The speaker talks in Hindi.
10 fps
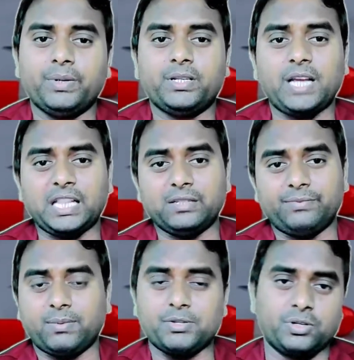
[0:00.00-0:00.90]

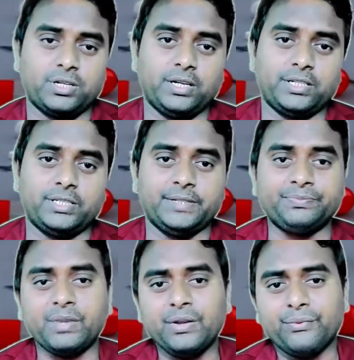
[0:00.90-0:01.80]
विख्यात फार्मास्यूटिकल इंडस्ट्री
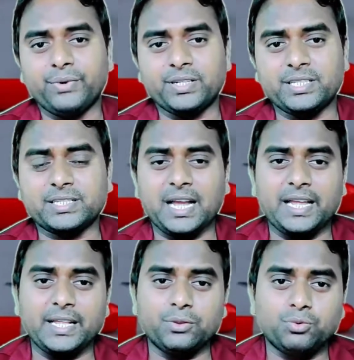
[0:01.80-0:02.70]
है फ्रेंड्स इसका
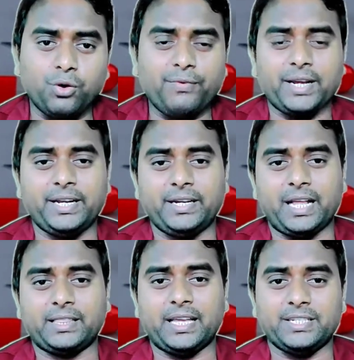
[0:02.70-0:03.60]
दो
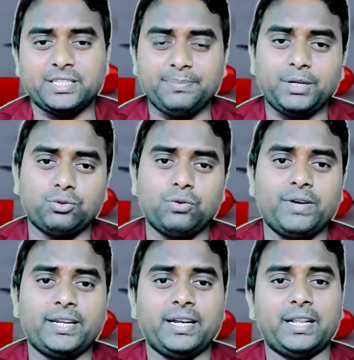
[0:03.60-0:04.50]
वेरिएंट आता है स्ट्रिप का दो
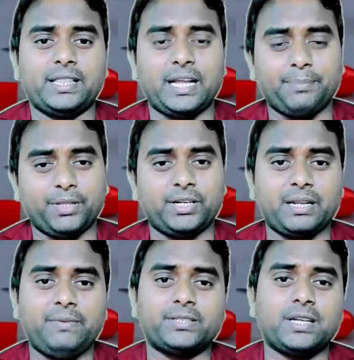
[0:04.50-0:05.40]
वेरिएंट आता है एक पंद्रह
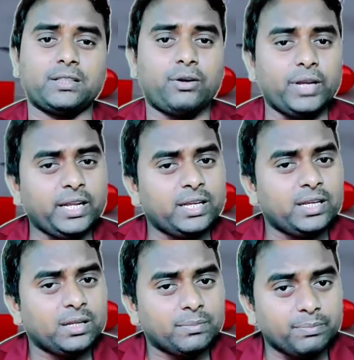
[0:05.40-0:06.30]
टैबलेट्स का आता है और एक
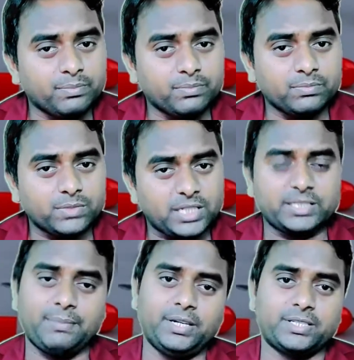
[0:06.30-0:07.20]
हम्म,
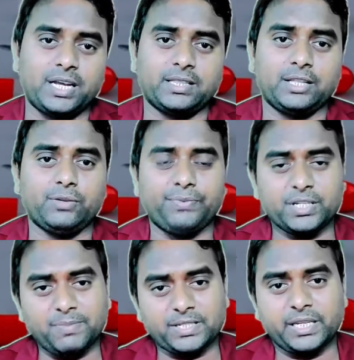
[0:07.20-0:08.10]
दस टैबलेट्स का आता है तो
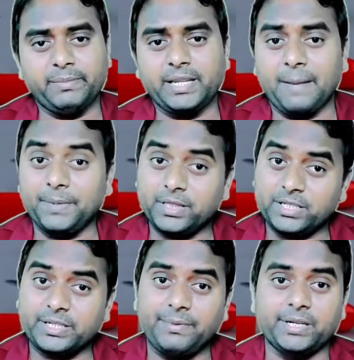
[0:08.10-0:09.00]
फ्रेंड्स बेसिकली मैं यहाँ पे
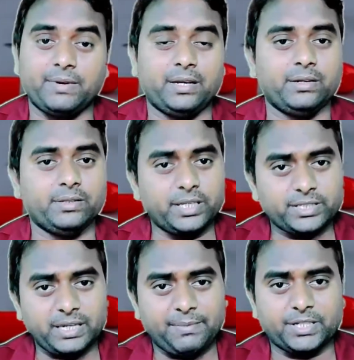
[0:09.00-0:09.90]
दस टैबलेट
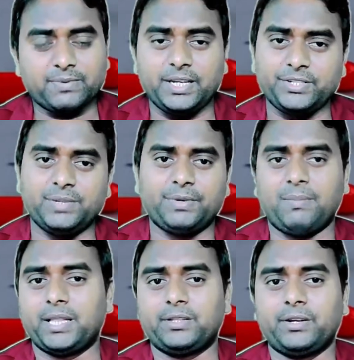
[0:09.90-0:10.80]
दस टैबलेट्स वाले स्ट्रिप
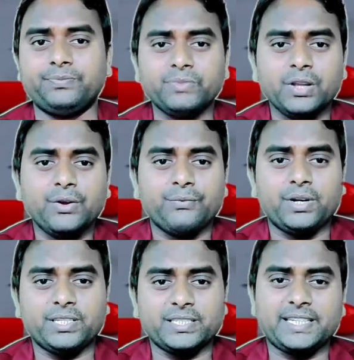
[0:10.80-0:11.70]
का बात कर रहा हूँ
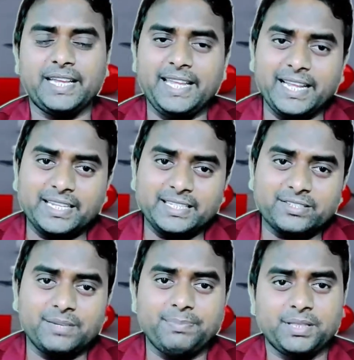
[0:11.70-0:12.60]
फ्रेंड्स इसके एक
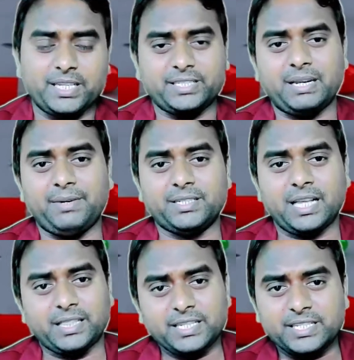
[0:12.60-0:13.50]
स्ट्रिप में दस
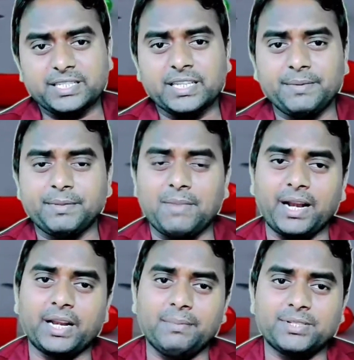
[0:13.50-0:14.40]
टैबलेट्स आते हैं जिसकी कीमत
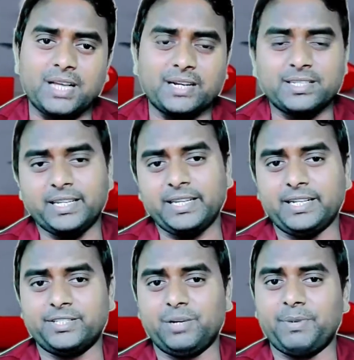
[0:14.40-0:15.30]
मार्केट में साठ से
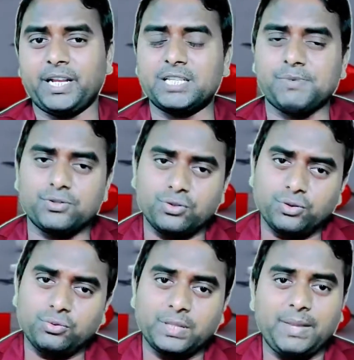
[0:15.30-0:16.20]
लेकर अस्सी रुपए के आसपास
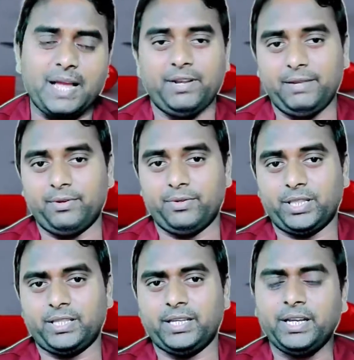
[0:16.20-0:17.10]
होती है उतने में अवेलेबल
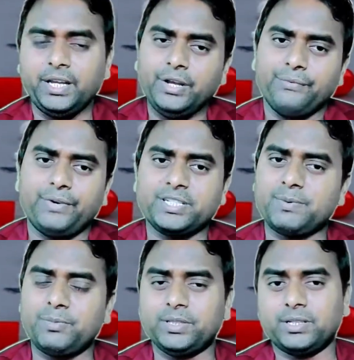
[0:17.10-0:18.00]
हो जाती है
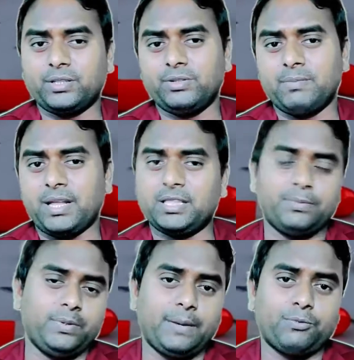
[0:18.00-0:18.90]
फ्रेंड्स मैं उम्मीद करता हूँ ये
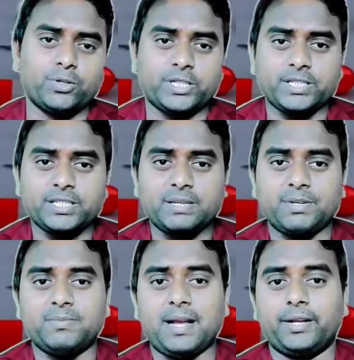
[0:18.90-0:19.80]
बात अभी आपको अच्छे से
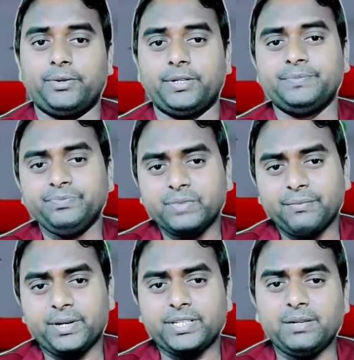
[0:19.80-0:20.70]
समझ में आ गई होगी
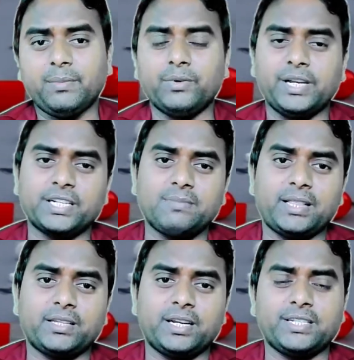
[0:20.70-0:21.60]
फ्रेंड्स चलिए हम नेक्स्ट
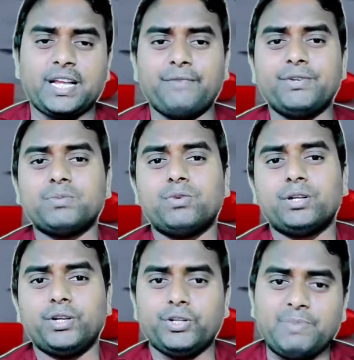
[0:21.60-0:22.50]
बात करना चाहेंगे विच
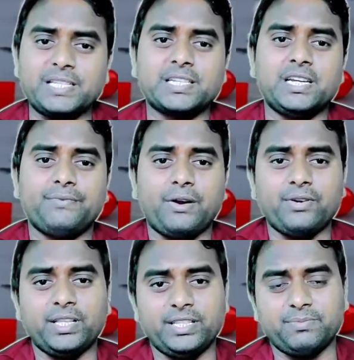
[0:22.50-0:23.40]
मोलिक्यूल इज बेसिकली
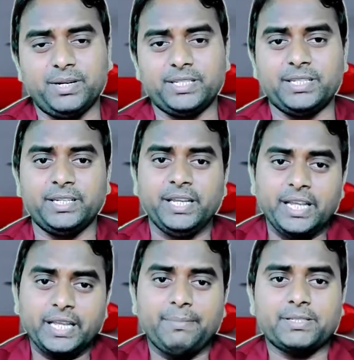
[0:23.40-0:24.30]
फाउंड दिस मेडिसिन
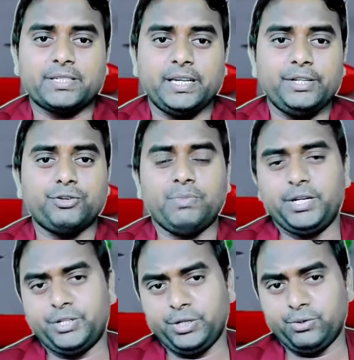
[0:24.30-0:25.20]
ये बेसिकली जो
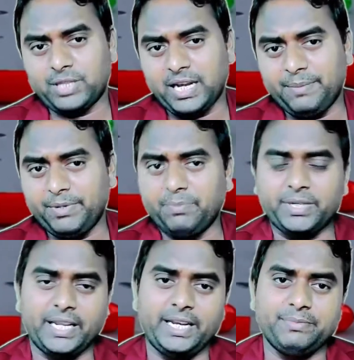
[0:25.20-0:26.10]
मेडिसिन होता है
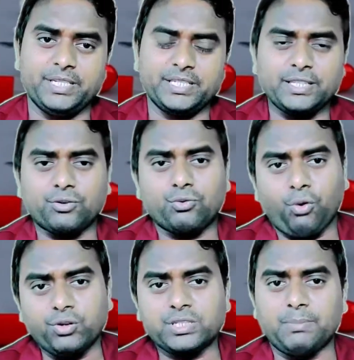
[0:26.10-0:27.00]
लिब्रियम टेन एम इसके अंदर
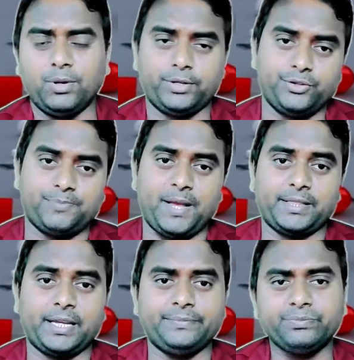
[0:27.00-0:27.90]
कौन सा मोलिक्यूल
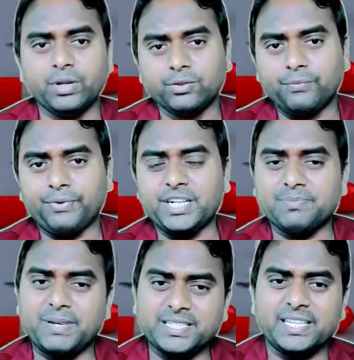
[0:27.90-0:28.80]
पाता है तो
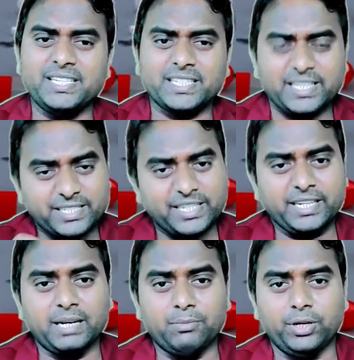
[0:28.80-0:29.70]
फ्रेंड्स बेसिकली इसके अंदर
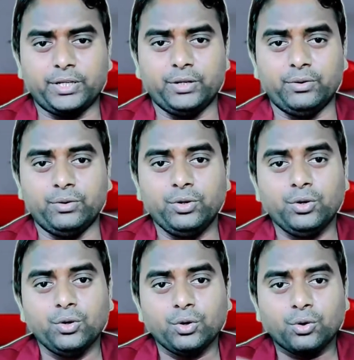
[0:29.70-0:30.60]
सिंगल मोलिक्यूल
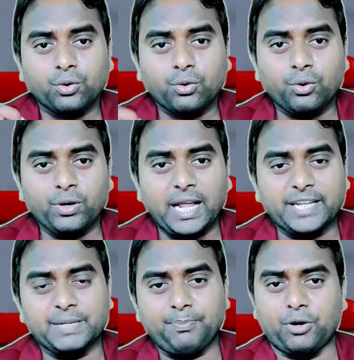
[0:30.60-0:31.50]

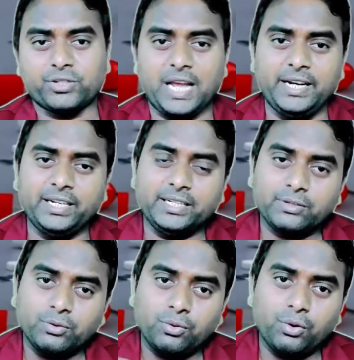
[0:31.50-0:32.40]
क्लोरडाइजेपोक्साइड
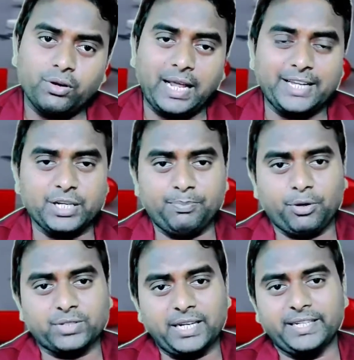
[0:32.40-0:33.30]

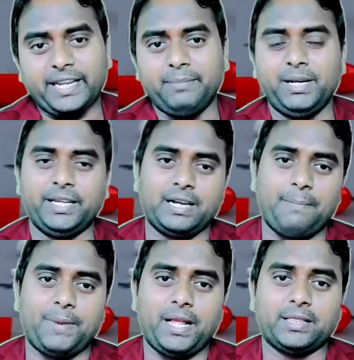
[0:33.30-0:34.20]
क्लोरडाइजेपोक्साइड टेन
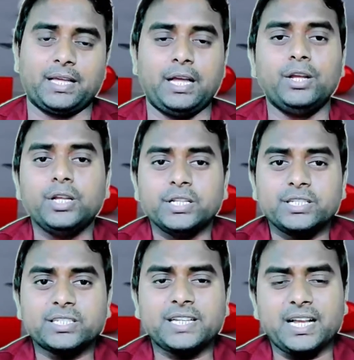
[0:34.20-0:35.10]
मिलीग्राम पाया जाता है
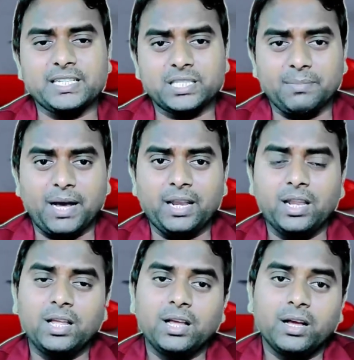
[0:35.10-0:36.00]
जिसका इस्तेमाल